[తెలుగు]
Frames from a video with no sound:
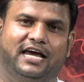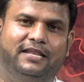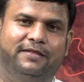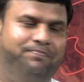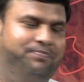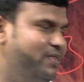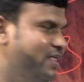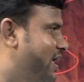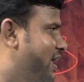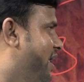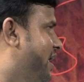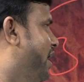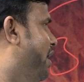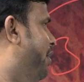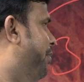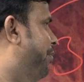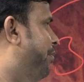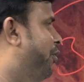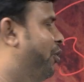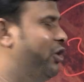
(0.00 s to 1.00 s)
కానీ
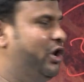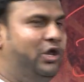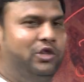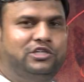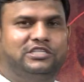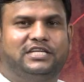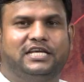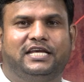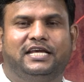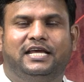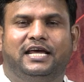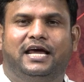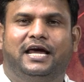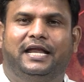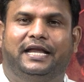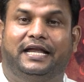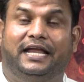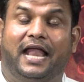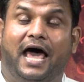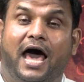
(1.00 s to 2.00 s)
మూడు నుంచి
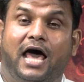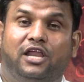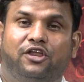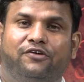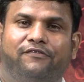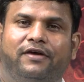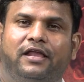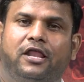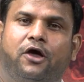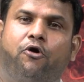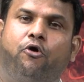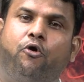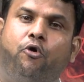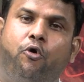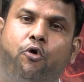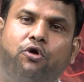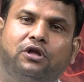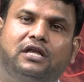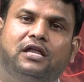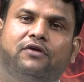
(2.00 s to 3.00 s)
నాలుగు వేల
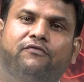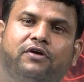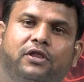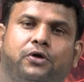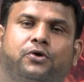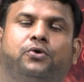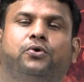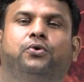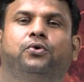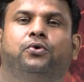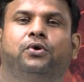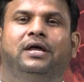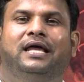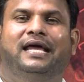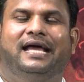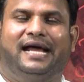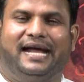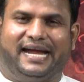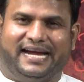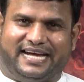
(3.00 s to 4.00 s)
కోట్ల వరకు
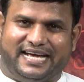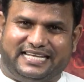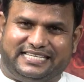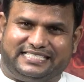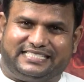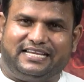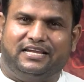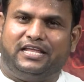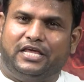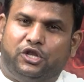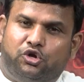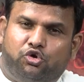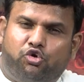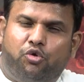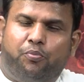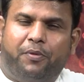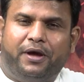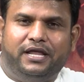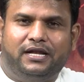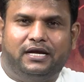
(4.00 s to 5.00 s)
కష్టం
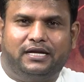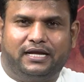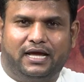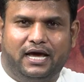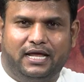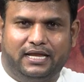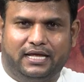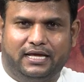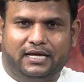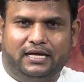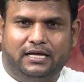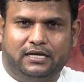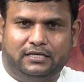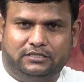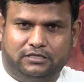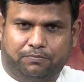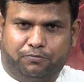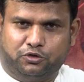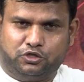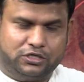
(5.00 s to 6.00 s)
ఇరుక్కుపోయినట్టుగానే
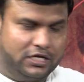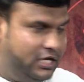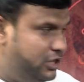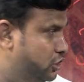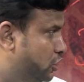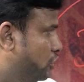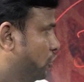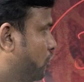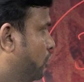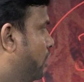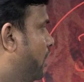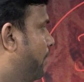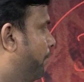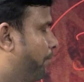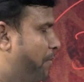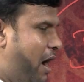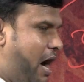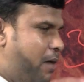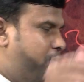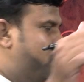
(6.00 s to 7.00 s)
చెప్పొచ్చు ఇందులో
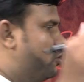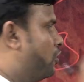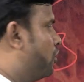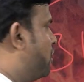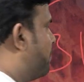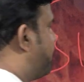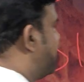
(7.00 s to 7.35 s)
మామూలు వాళ్ళ